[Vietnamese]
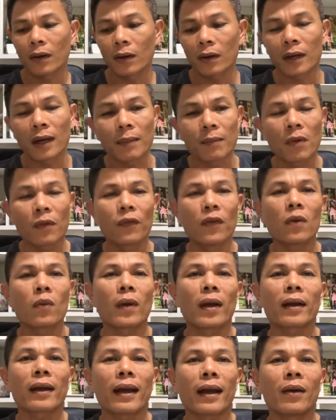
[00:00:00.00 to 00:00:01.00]
ok một phút
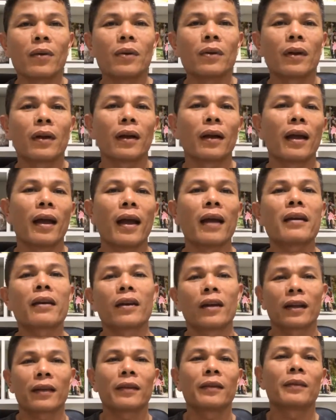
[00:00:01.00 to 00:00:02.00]
quảng cáo à, hết
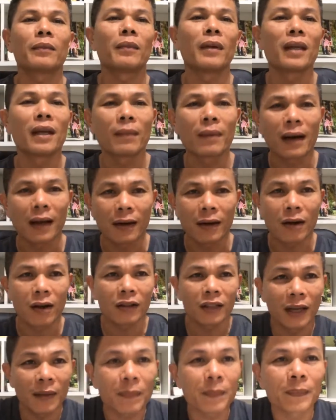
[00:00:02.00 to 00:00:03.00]
rồi bây giờ mình lại
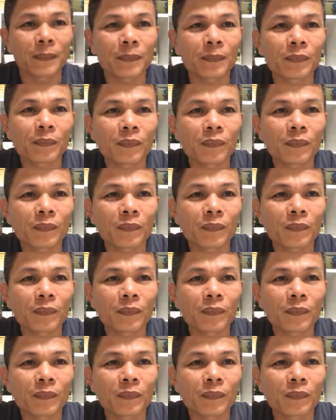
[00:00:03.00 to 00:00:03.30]
nói tiếp